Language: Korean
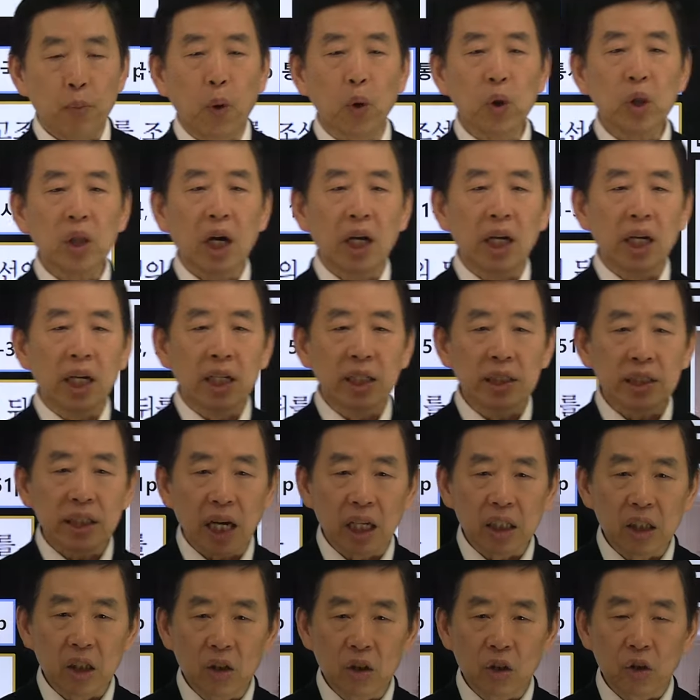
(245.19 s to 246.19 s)
보따리를
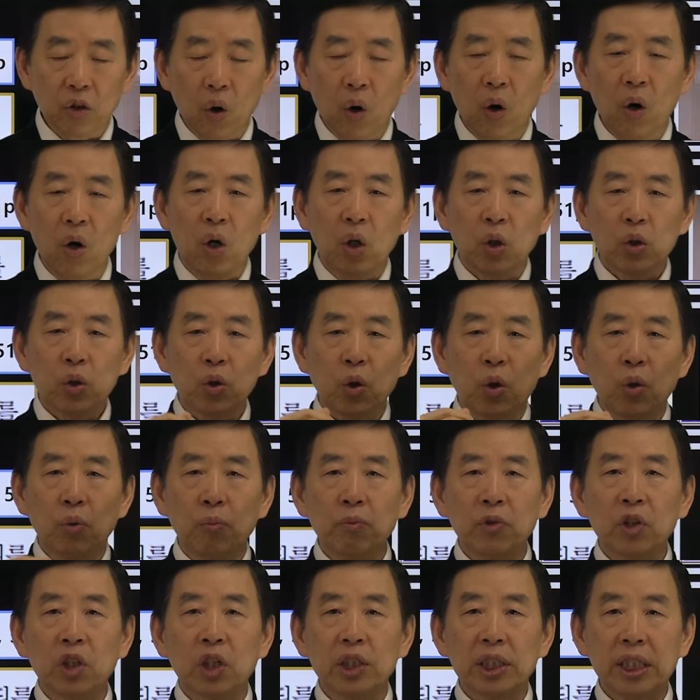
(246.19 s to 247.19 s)
싸들고
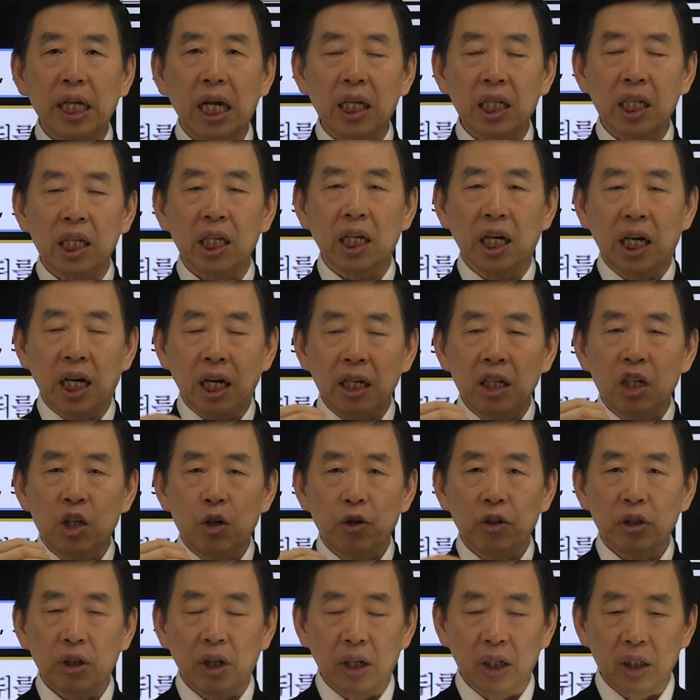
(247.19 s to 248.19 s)
좀 더 살기가
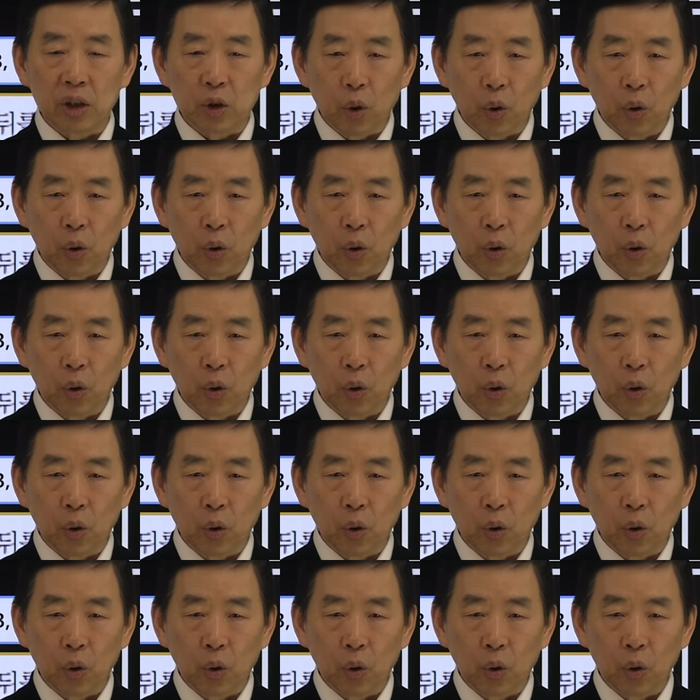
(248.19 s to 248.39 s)
어,